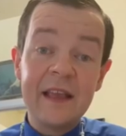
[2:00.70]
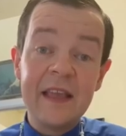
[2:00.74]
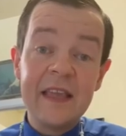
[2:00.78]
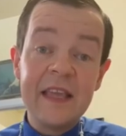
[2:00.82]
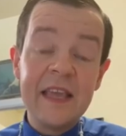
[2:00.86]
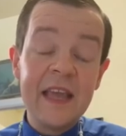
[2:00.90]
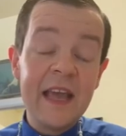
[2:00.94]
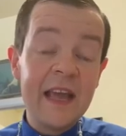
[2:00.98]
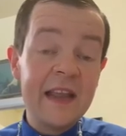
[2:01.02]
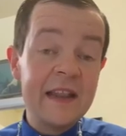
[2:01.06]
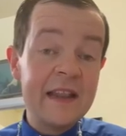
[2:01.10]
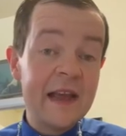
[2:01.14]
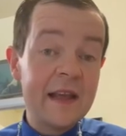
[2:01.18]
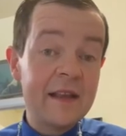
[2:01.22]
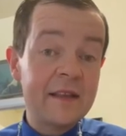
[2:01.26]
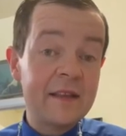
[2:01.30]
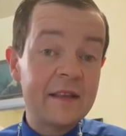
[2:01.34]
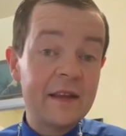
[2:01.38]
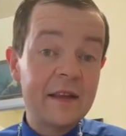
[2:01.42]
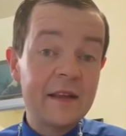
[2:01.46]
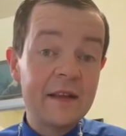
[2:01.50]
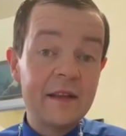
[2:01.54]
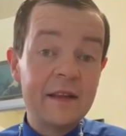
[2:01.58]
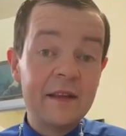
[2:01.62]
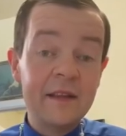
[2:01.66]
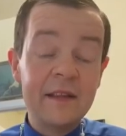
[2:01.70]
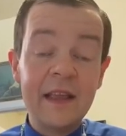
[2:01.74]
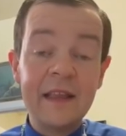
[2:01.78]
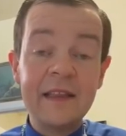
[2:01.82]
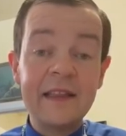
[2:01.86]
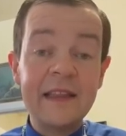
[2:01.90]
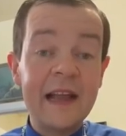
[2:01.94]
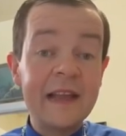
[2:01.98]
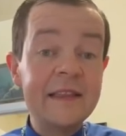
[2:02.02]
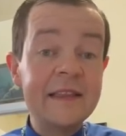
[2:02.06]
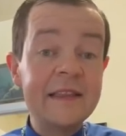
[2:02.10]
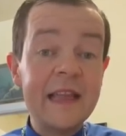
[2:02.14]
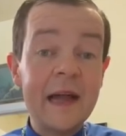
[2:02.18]
llenas de
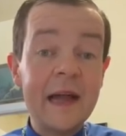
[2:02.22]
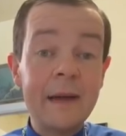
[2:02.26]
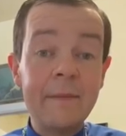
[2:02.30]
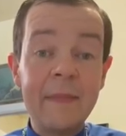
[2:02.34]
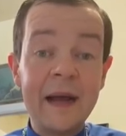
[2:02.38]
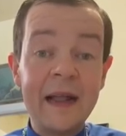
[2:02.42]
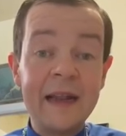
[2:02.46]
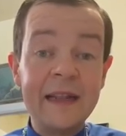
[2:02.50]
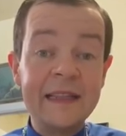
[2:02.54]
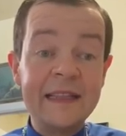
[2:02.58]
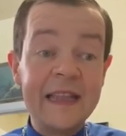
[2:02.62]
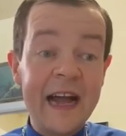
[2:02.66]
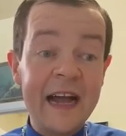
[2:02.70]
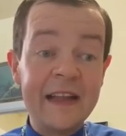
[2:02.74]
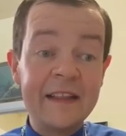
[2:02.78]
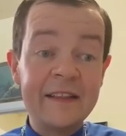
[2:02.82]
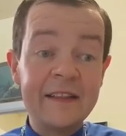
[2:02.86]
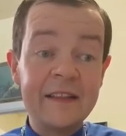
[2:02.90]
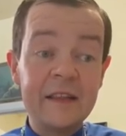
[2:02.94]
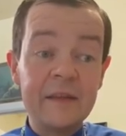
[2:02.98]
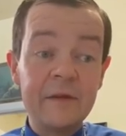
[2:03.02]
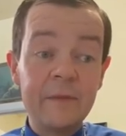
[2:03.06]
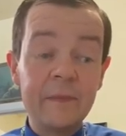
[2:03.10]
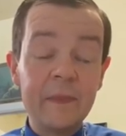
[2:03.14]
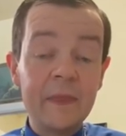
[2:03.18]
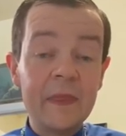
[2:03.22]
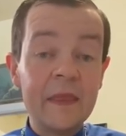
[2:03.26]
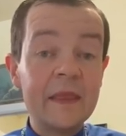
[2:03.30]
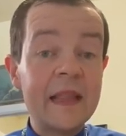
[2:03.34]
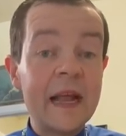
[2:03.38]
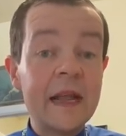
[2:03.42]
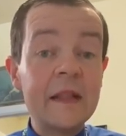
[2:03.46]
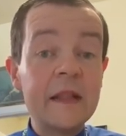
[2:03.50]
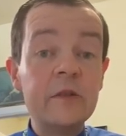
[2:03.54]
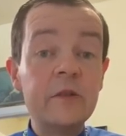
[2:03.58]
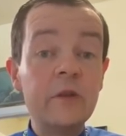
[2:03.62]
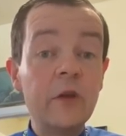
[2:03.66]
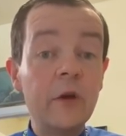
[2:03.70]
tanta maldad,
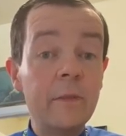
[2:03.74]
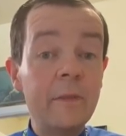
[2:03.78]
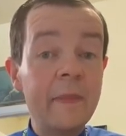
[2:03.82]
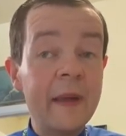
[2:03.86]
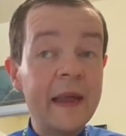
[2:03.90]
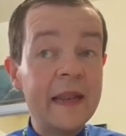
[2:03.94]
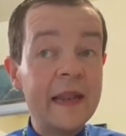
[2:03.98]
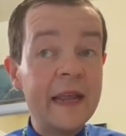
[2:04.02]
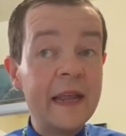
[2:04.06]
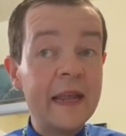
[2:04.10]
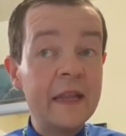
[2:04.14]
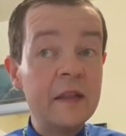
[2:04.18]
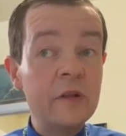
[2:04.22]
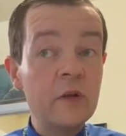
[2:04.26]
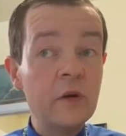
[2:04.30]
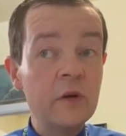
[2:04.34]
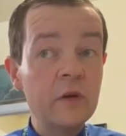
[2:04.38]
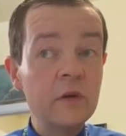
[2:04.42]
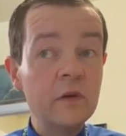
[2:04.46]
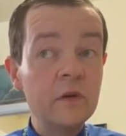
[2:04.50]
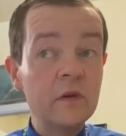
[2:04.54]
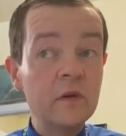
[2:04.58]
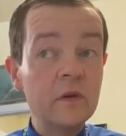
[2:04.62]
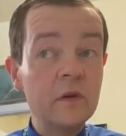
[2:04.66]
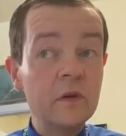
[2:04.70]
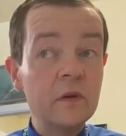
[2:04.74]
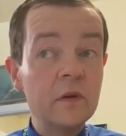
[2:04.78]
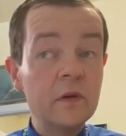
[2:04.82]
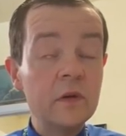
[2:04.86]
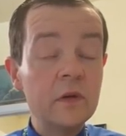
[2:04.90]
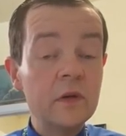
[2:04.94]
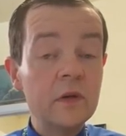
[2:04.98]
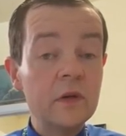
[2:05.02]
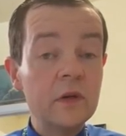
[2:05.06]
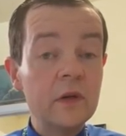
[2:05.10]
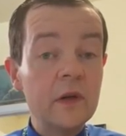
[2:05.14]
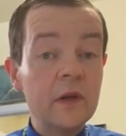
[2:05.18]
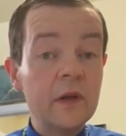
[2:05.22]
tanto veneno,
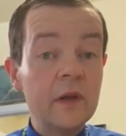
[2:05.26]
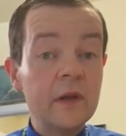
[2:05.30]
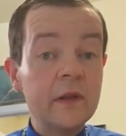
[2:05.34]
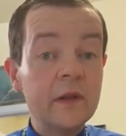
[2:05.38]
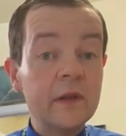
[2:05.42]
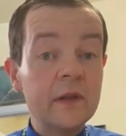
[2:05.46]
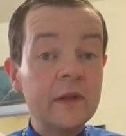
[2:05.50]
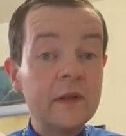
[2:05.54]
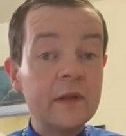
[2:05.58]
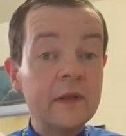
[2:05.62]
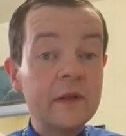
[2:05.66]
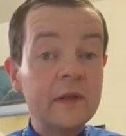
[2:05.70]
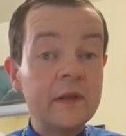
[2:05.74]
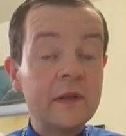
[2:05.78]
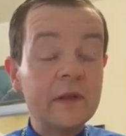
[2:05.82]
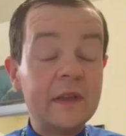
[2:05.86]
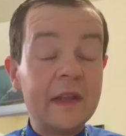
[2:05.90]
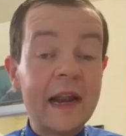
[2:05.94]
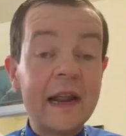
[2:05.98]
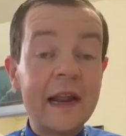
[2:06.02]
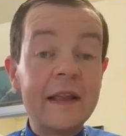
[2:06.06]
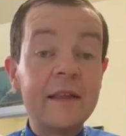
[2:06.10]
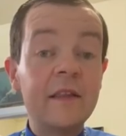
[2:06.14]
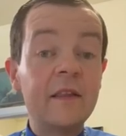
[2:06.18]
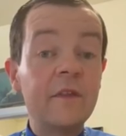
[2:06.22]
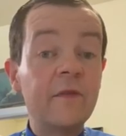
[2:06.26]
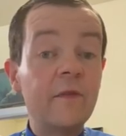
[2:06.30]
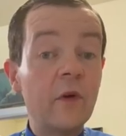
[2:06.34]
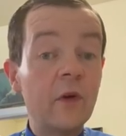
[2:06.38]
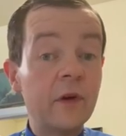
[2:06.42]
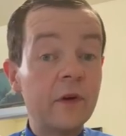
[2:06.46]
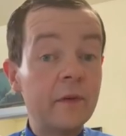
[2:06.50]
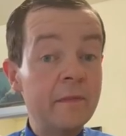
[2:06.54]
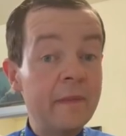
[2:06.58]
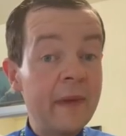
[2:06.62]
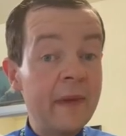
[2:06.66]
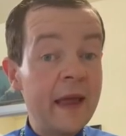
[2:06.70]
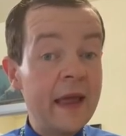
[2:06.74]

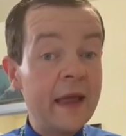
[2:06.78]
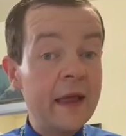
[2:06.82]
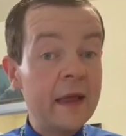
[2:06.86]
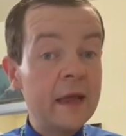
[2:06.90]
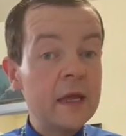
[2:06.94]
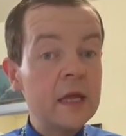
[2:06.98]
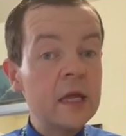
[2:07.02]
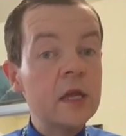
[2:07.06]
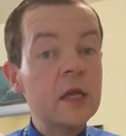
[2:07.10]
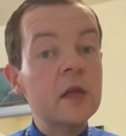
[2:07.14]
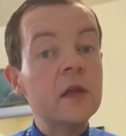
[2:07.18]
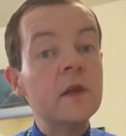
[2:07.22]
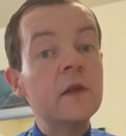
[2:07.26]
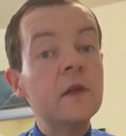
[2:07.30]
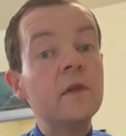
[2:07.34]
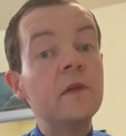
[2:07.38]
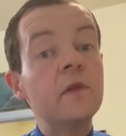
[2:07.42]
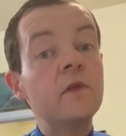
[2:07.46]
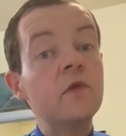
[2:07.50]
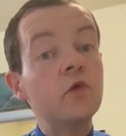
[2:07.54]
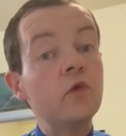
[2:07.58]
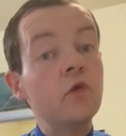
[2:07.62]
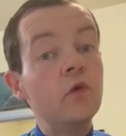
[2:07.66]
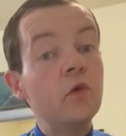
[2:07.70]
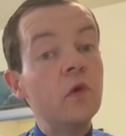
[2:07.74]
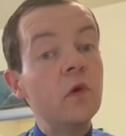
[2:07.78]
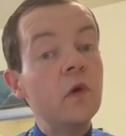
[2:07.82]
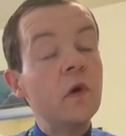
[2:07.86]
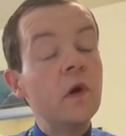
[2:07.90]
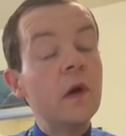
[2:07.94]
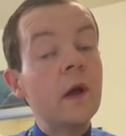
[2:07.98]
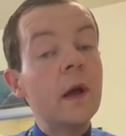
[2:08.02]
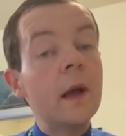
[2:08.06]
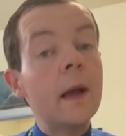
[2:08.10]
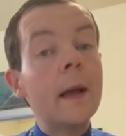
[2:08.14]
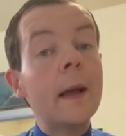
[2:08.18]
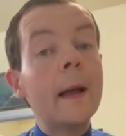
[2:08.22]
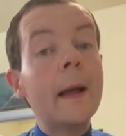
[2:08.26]
transformé su
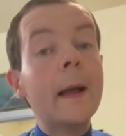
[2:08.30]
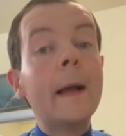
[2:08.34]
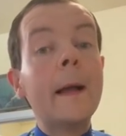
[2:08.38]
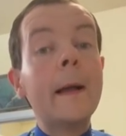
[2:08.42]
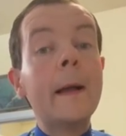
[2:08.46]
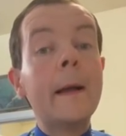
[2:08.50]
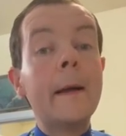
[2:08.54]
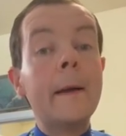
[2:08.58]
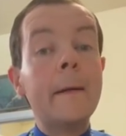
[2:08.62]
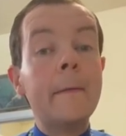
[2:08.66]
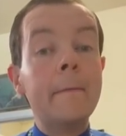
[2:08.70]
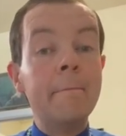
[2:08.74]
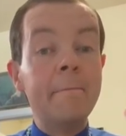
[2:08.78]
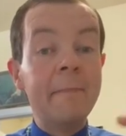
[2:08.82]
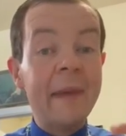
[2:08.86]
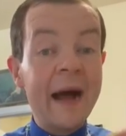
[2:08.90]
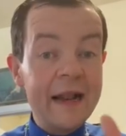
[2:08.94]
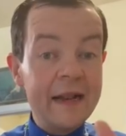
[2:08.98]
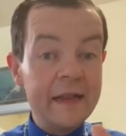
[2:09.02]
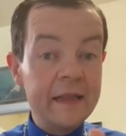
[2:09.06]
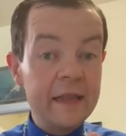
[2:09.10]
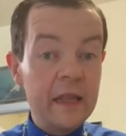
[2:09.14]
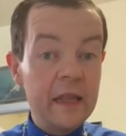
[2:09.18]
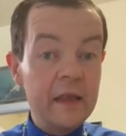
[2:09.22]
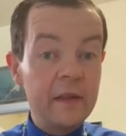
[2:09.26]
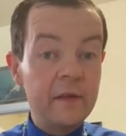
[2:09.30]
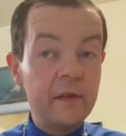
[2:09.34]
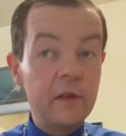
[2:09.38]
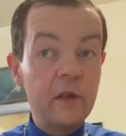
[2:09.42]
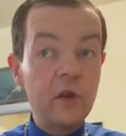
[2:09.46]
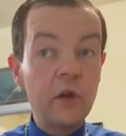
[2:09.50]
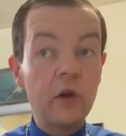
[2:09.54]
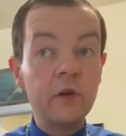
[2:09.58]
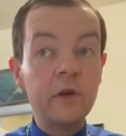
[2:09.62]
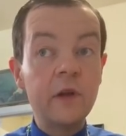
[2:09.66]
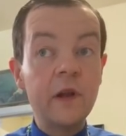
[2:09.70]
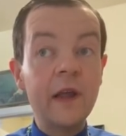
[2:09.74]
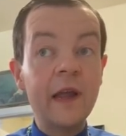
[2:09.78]

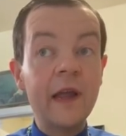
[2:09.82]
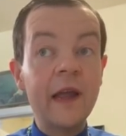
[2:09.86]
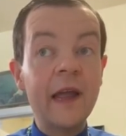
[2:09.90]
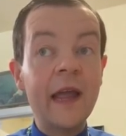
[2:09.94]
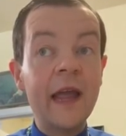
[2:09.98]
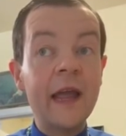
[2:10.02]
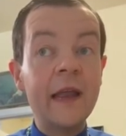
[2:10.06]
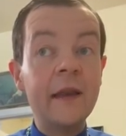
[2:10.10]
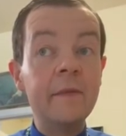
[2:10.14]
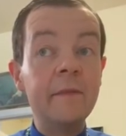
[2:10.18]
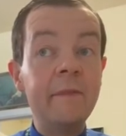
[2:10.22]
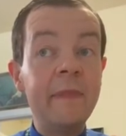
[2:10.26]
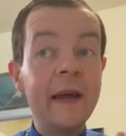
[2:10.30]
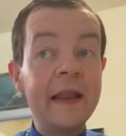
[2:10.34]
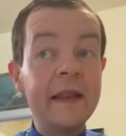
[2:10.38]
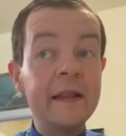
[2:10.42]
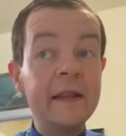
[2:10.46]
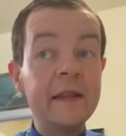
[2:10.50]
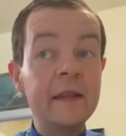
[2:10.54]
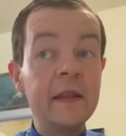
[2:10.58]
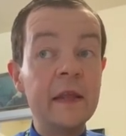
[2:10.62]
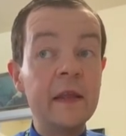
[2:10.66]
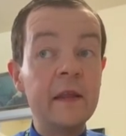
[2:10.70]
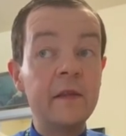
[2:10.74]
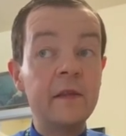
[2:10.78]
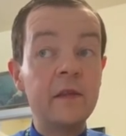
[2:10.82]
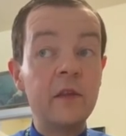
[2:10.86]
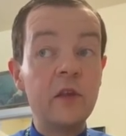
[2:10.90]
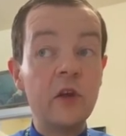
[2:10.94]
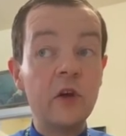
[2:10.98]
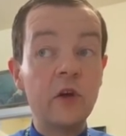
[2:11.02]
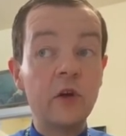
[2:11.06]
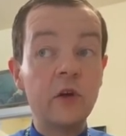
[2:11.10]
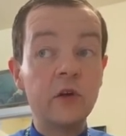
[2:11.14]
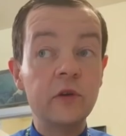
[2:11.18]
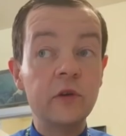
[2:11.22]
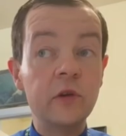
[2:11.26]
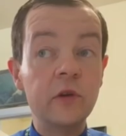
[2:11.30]
maldición en
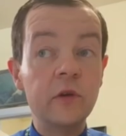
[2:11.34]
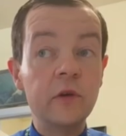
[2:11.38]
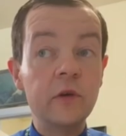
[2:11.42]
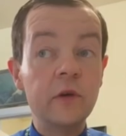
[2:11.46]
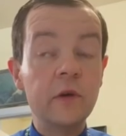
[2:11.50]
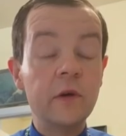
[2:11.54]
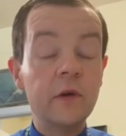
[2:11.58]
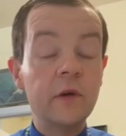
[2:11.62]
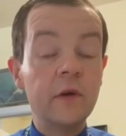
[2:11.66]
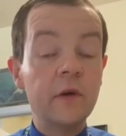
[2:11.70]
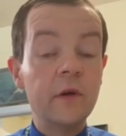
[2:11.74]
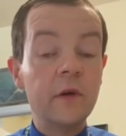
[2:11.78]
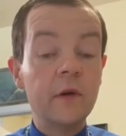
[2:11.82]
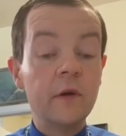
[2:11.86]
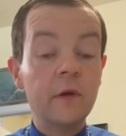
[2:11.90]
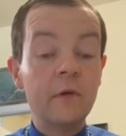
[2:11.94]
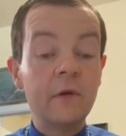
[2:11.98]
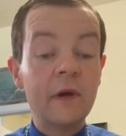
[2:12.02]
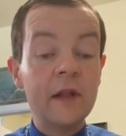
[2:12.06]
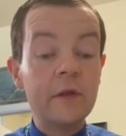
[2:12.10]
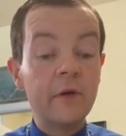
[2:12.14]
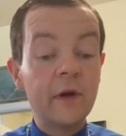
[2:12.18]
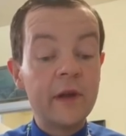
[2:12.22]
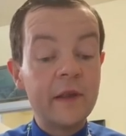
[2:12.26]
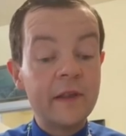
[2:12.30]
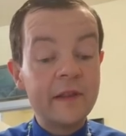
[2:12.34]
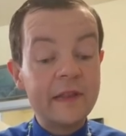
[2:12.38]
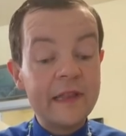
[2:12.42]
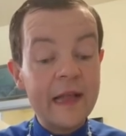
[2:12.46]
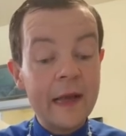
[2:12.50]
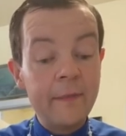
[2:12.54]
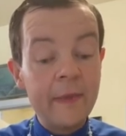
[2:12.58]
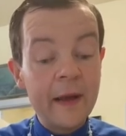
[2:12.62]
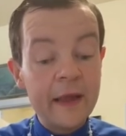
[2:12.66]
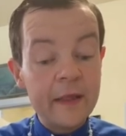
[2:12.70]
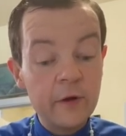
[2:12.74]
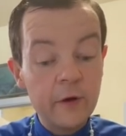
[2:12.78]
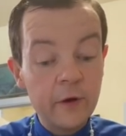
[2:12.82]
bendición. Cuando
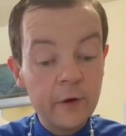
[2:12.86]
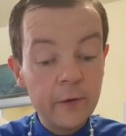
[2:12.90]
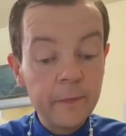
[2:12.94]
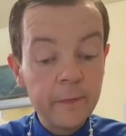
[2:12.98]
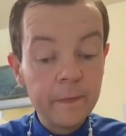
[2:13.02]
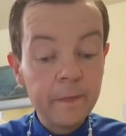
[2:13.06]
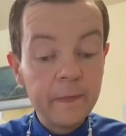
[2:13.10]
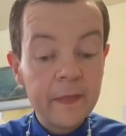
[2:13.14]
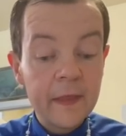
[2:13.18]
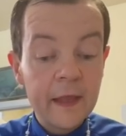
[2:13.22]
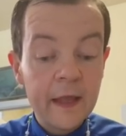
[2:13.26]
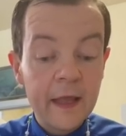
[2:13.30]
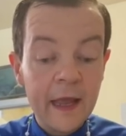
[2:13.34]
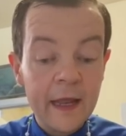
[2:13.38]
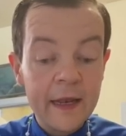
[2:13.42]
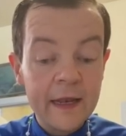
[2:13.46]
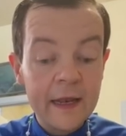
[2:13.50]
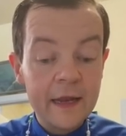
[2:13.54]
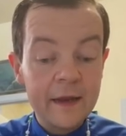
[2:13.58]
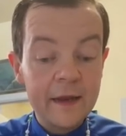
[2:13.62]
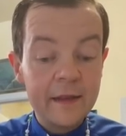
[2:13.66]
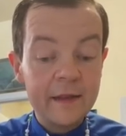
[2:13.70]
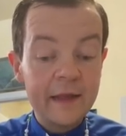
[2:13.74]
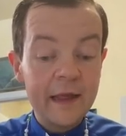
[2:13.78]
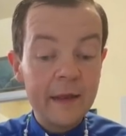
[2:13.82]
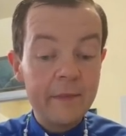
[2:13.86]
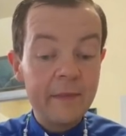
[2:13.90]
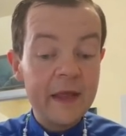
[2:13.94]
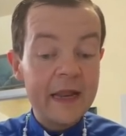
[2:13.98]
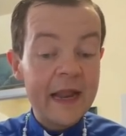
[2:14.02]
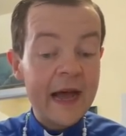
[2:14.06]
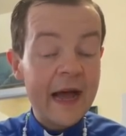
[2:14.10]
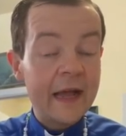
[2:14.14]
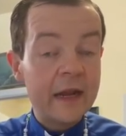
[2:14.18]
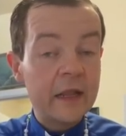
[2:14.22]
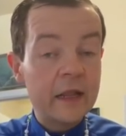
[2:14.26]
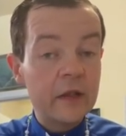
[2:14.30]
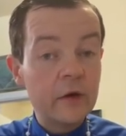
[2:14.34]
estaba yo en el
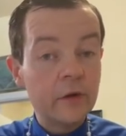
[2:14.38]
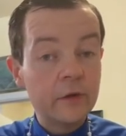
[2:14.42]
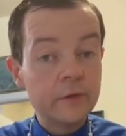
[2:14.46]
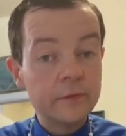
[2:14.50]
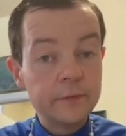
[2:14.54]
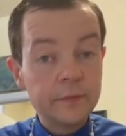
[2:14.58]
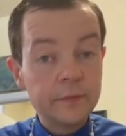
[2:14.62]
seminario,